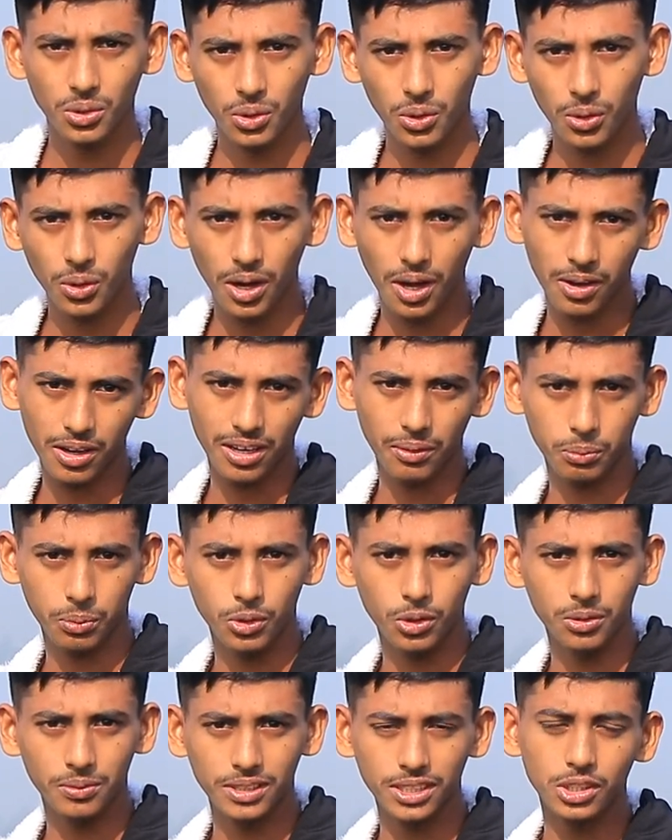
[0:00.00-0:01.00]
তো
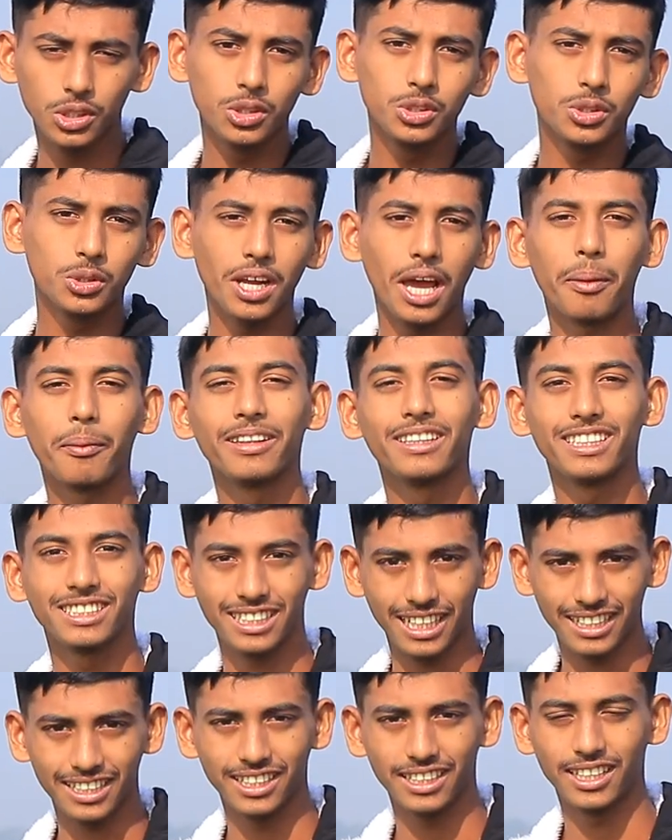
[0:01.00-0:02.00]
পুরো ভিডিও জুড়ে
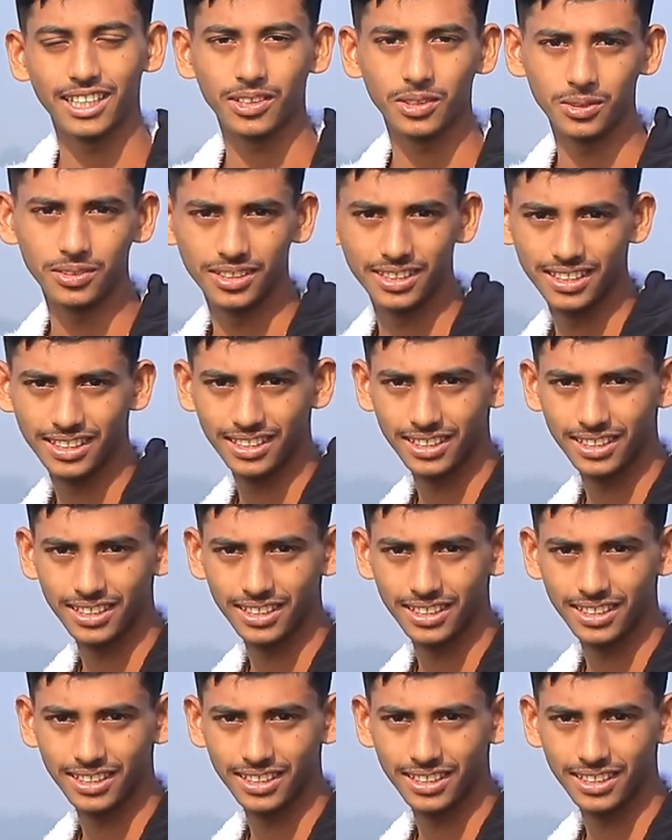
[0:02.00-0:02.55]
আমাদের সাথেই থাকুন